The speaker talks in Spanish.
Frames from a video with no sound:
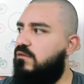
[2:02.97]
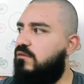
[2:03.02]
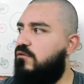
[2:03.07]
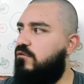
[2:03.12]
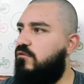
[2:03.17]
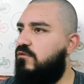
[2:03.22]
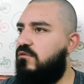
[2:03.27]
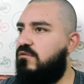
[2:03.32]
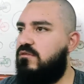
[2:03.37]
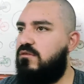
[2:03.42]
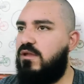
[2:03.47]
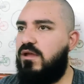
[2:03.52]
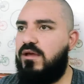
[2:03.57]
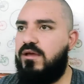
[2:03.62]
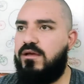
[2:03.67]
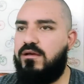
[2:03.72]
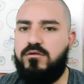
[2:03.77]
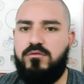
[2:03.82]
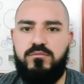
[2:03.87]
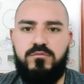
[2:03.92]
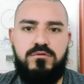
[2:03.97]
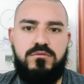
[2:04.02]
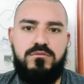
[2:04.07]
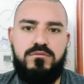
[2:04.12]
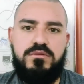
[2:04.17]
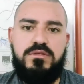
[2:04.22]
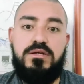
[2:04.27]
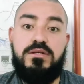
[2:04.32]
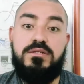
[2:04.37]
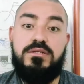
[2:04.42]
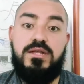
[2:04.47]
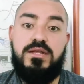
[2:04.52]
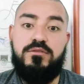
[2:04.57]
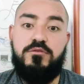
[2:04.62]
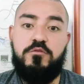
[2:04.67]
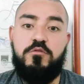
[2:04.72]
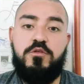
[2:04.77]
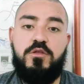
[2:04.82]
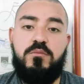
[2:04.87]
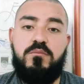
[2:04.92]
que Dios está como
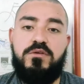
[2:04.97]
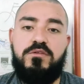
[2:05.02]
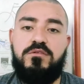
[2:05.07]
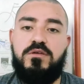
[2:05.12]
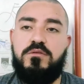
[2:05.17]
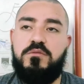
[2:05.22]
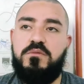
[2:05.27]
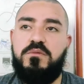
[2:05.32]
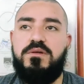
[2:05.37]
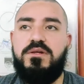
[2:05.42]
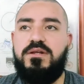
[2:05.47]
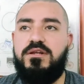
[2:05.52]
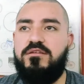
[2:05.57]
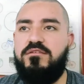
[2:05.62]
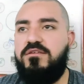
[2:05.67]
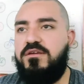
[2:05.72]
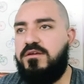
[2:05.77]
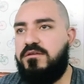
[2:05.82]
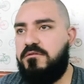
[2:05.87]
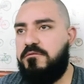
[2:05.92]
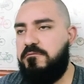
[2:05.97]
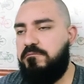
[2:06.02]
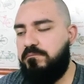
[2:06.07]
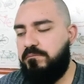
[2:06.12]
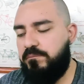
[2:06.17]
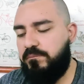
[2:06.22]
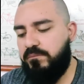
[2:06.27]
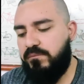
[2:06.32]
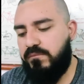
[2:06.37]
tardándose demasiado en regresar, ¿no?